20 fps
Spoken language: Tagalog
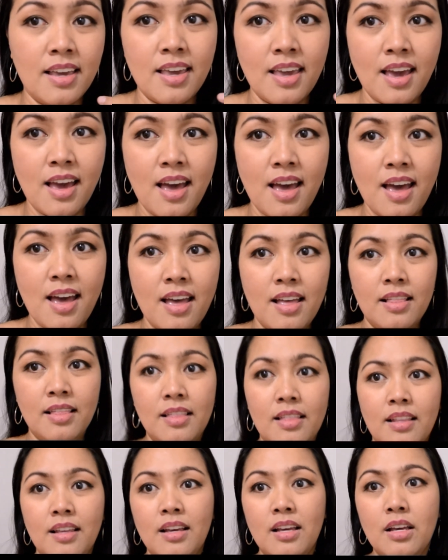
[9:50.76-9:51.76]

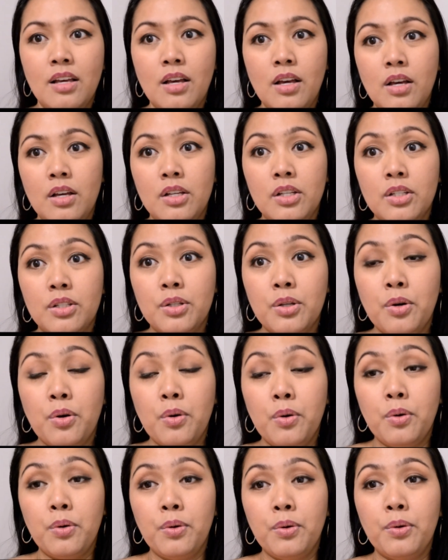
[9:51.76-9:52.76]
Yan.
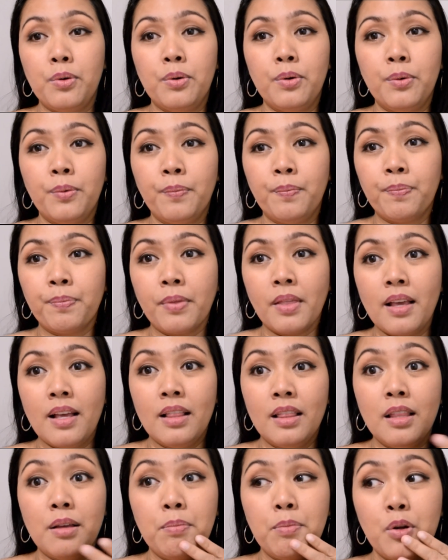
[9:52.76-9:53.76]
So,
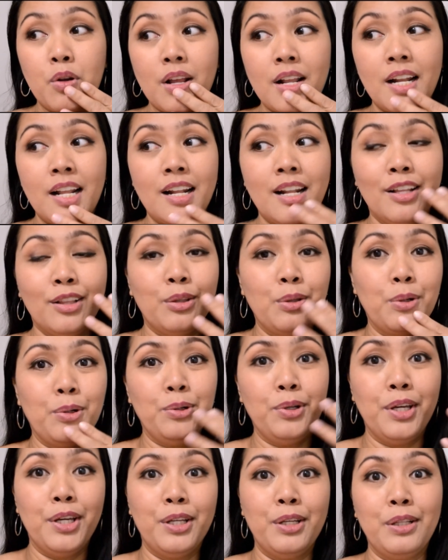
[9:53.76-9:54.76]
nabura na ng
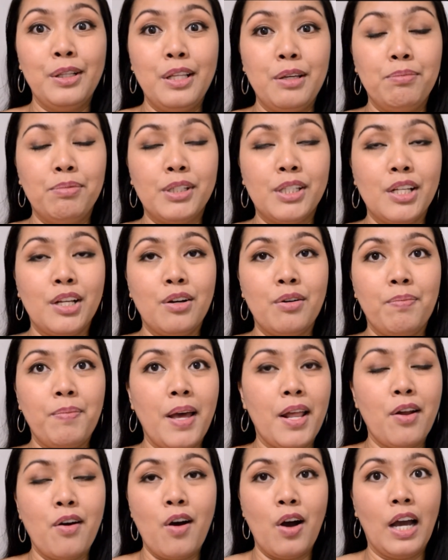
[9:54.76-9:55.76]
tuloy yung lipstick ko,
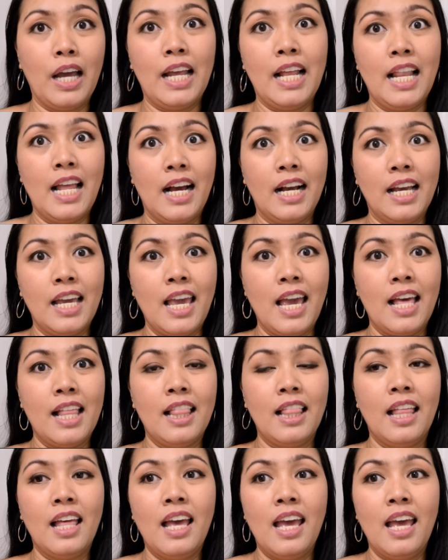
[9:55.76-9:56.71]
pero okay lang yan.